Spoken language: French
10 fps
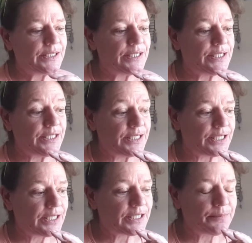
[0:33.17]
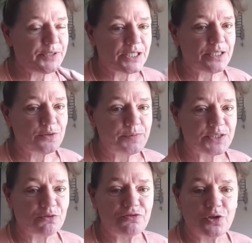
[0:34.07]
Et hier, eh bien,
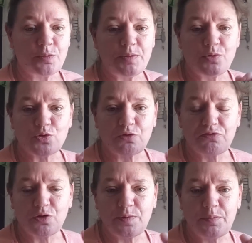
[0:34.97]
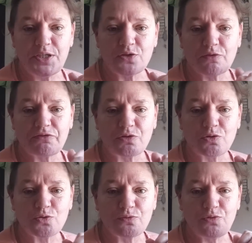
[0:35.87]
mes enfants, mes beaux-enfants, mes
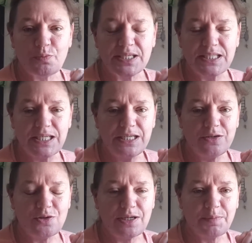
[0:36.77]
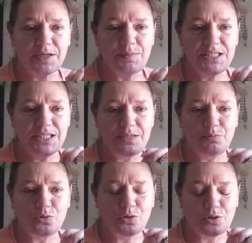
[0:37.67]
petits-enfants sont venus passer euh, l'après-midi
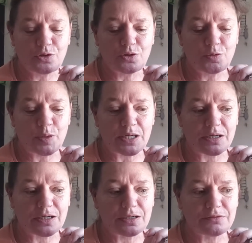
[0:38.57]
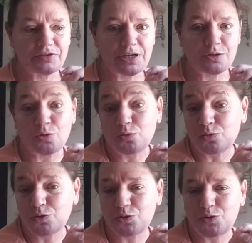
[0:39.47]
pour euh, ben, faire la
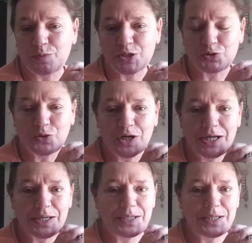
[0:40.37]
rencontre de Major.